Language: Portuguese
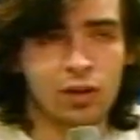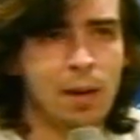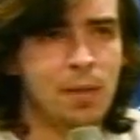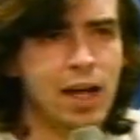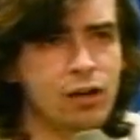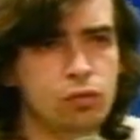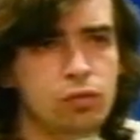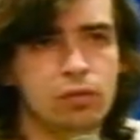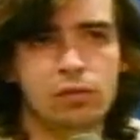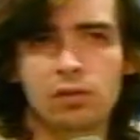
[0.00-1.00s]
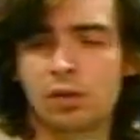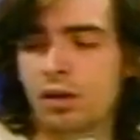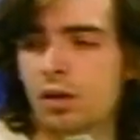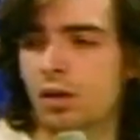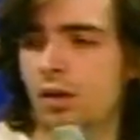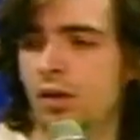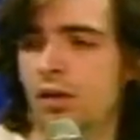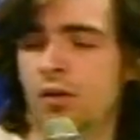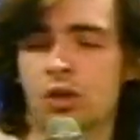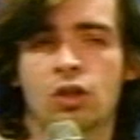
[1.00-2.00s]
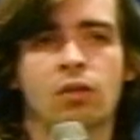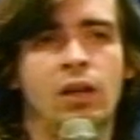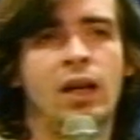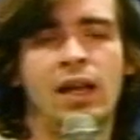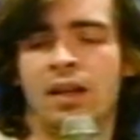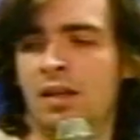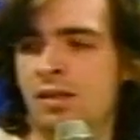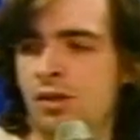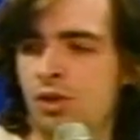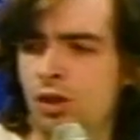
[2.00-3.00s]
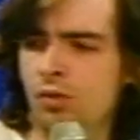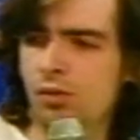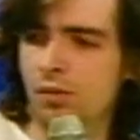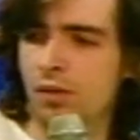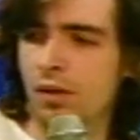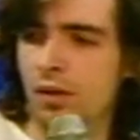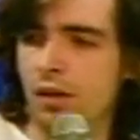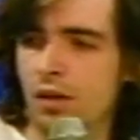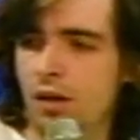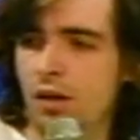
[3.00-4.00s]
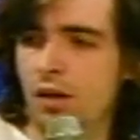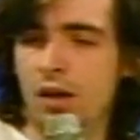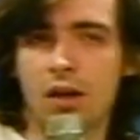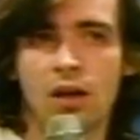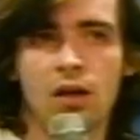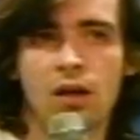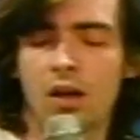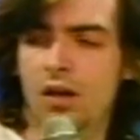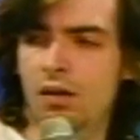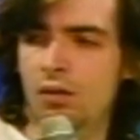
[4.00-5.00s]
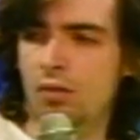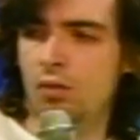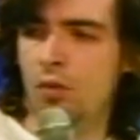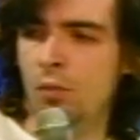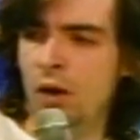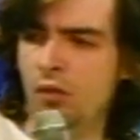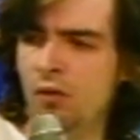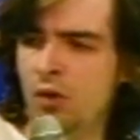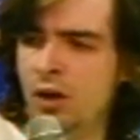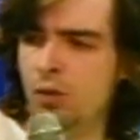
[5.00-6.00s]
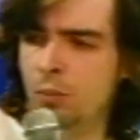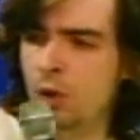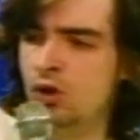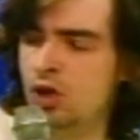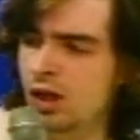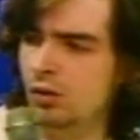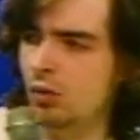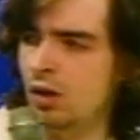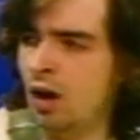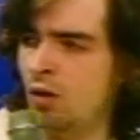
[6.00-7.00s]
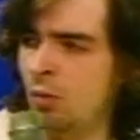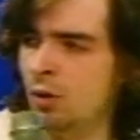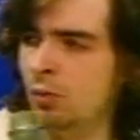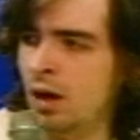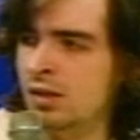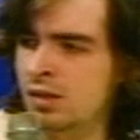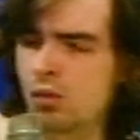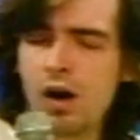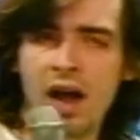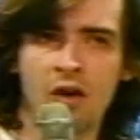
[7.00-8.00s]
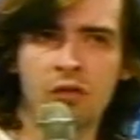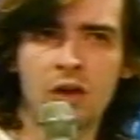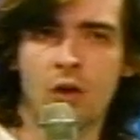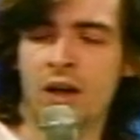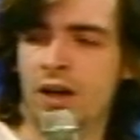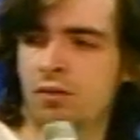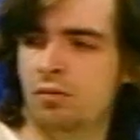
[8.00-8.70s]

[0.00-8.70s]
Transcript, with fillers: está aberto. Eu acho que não tem nada decidido. E o meu favorito para o título da Copa do Brasil é o Vitória.